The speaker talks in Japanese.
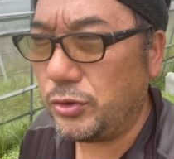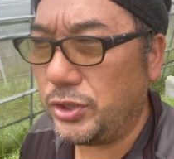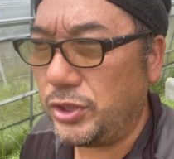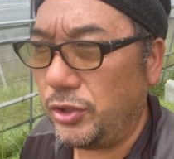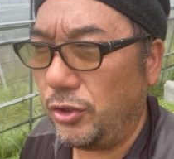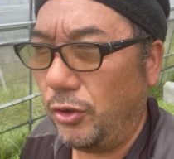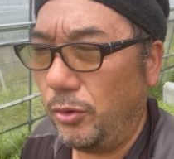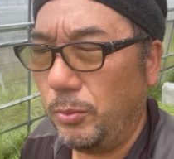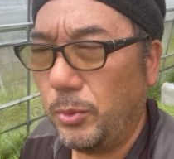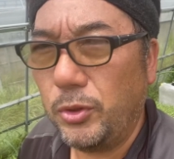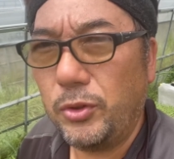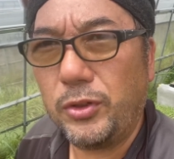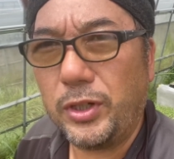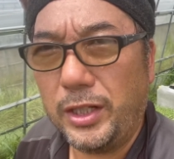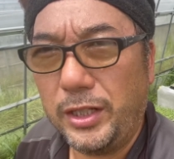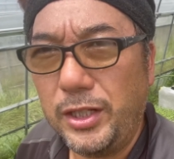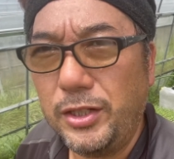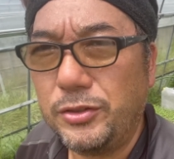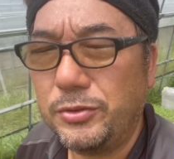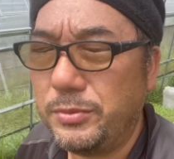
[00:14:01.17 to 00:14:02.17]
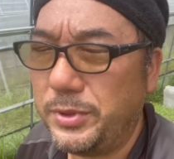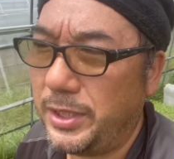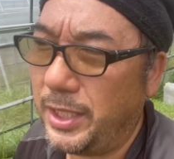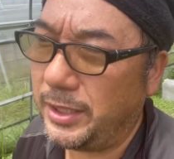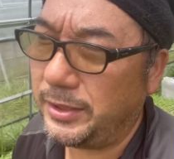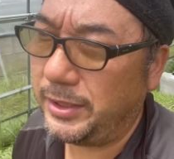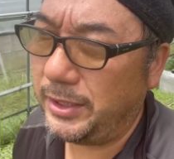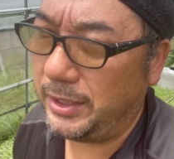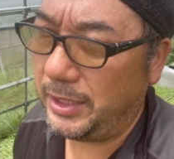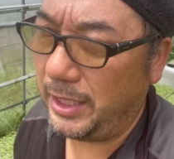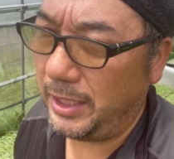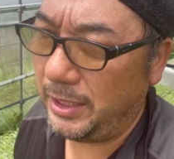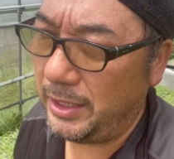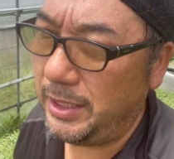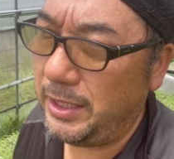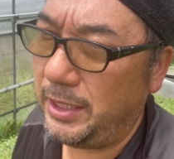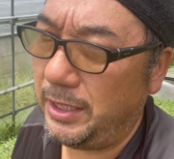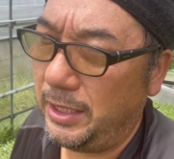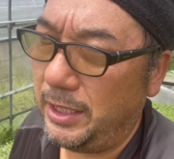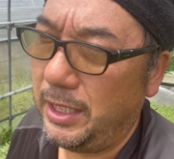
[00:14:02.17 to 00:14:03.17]
自のものがね、生み出せた
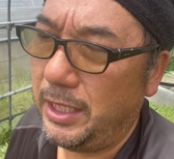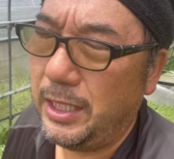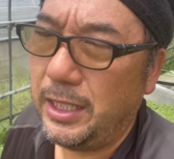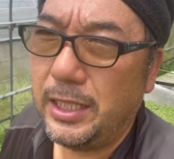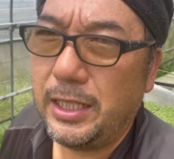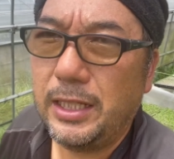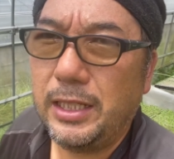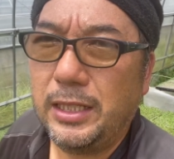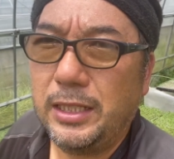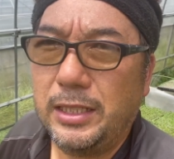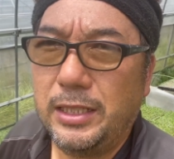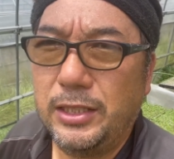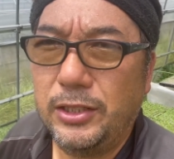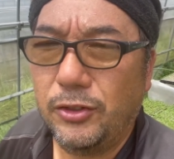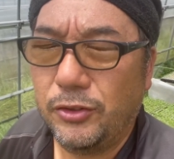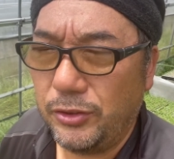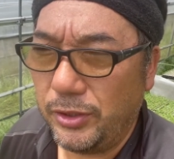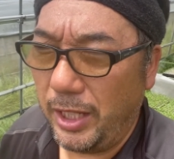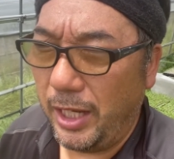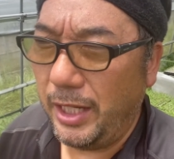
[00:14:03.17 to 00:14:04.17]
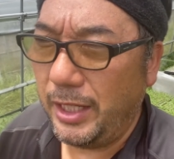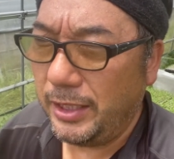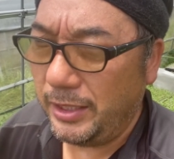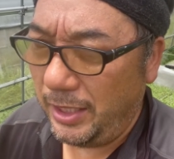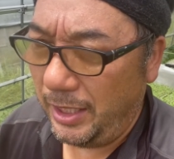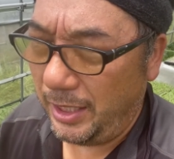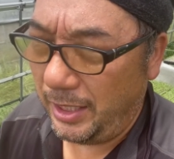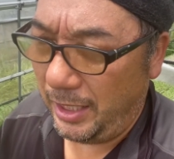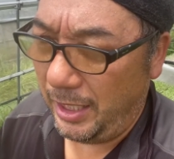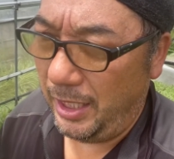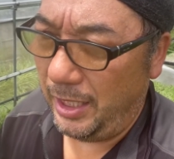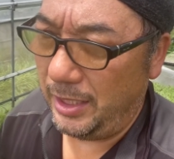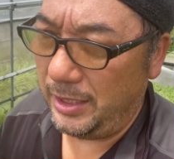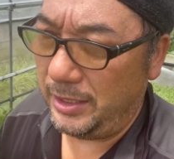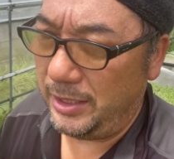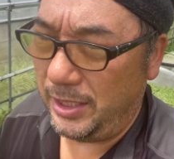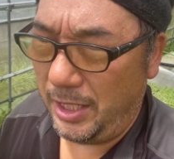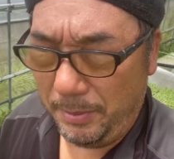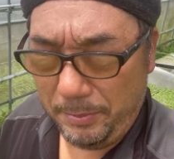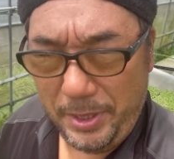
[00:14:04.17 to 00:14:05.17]
り、いろんなアイデアが
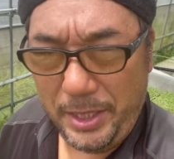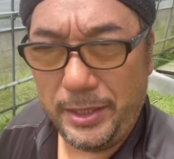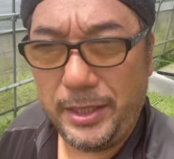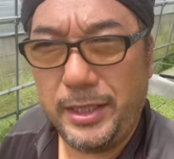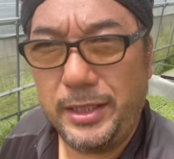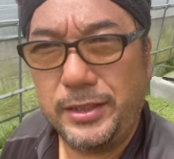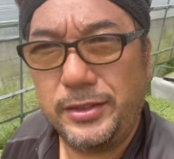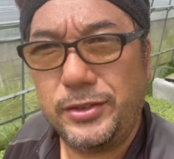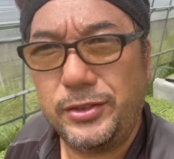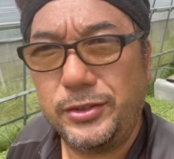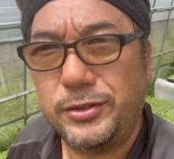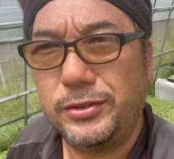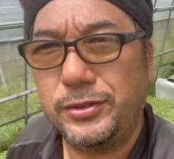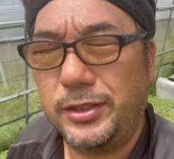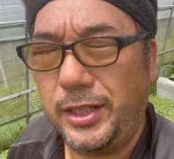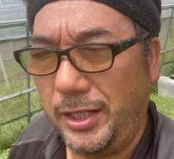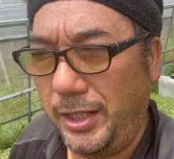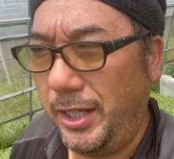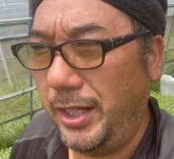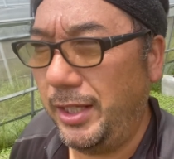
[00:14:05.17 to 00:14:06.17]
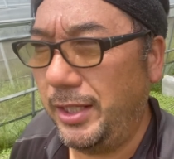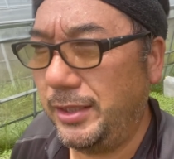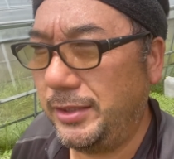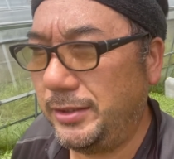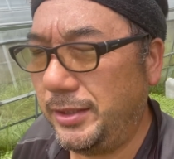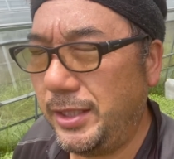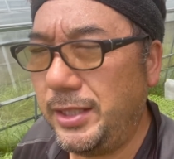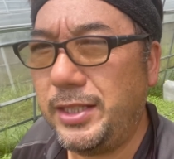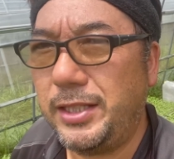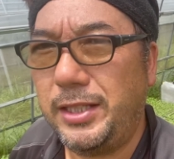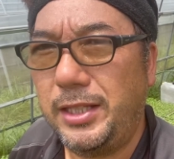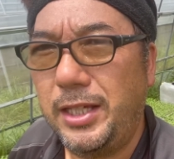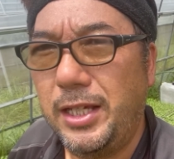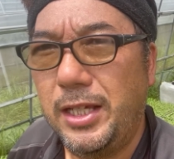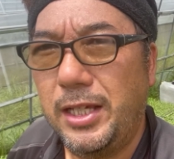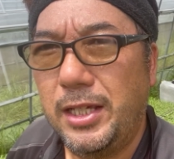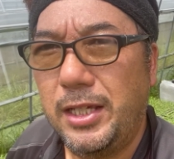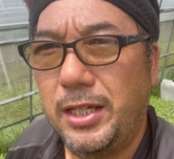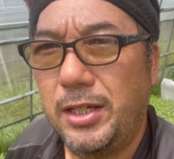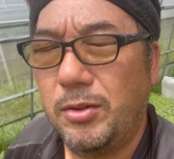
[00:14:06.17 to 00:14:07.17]
ひらめいたりするんでね、是非
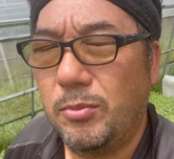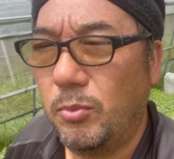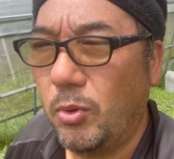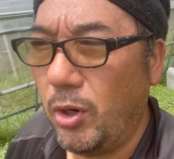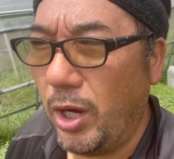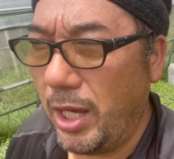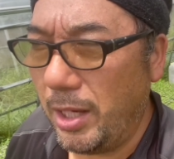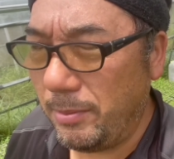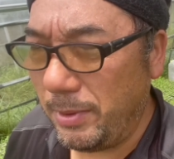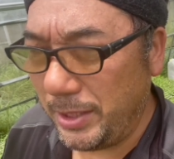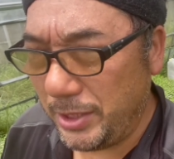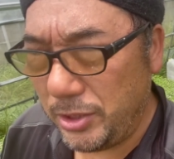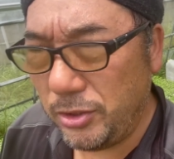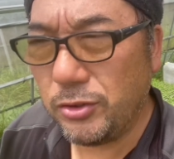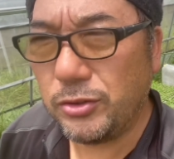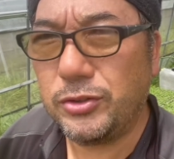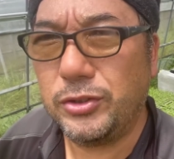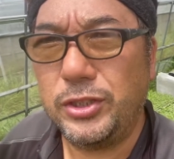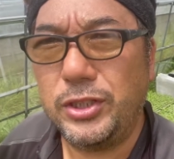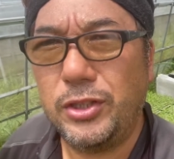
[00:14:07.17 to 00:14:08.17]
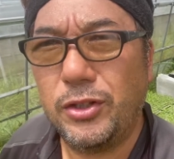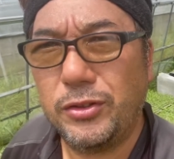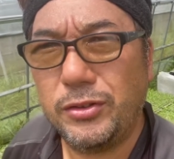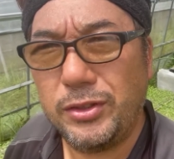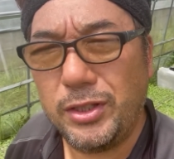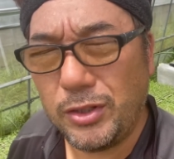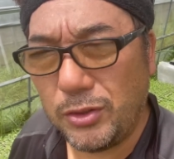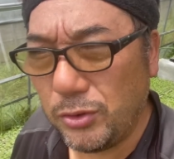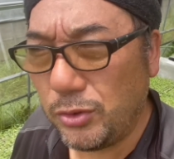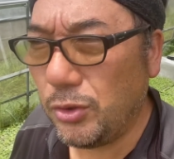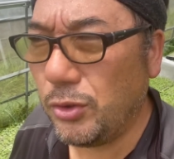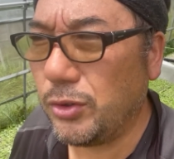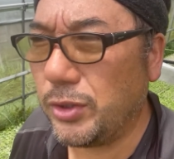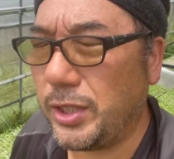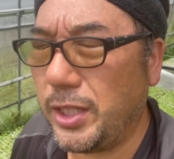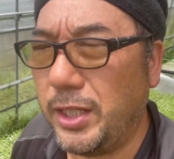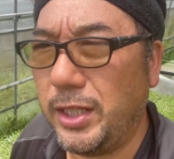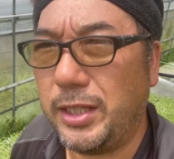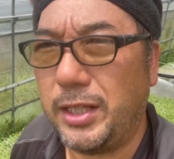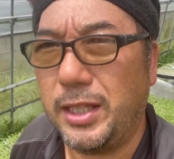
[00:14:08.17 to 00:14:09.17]
もう幅広くいろんなことを
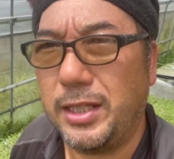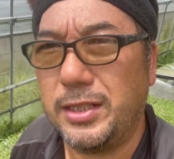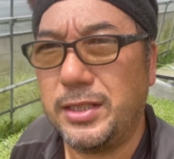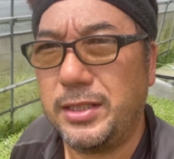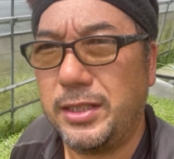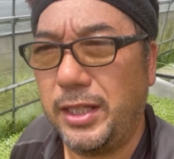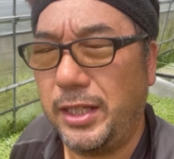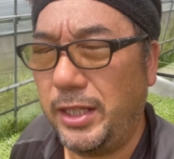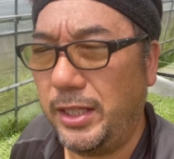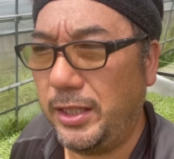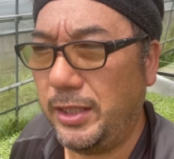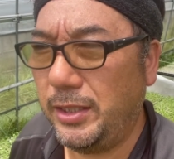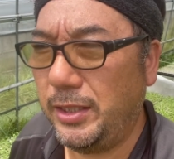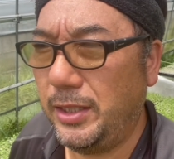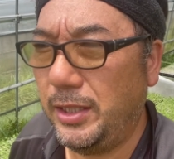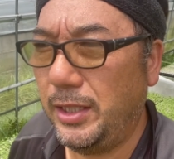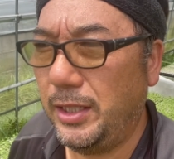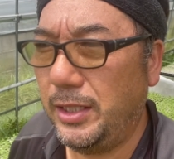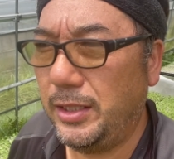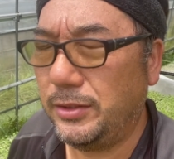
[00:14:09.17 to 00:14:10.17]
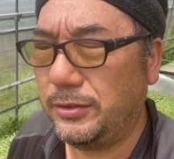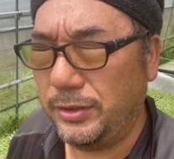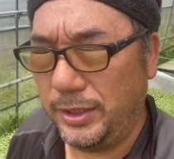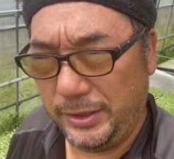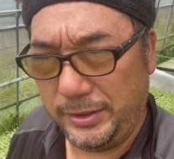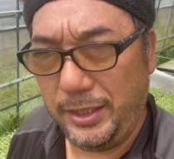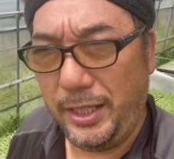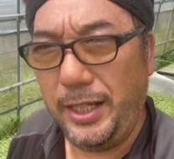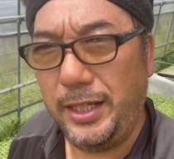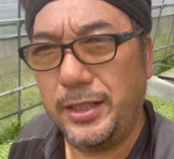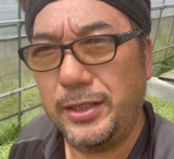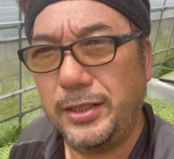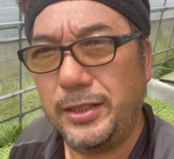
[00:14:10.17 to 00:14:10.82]
経験してください。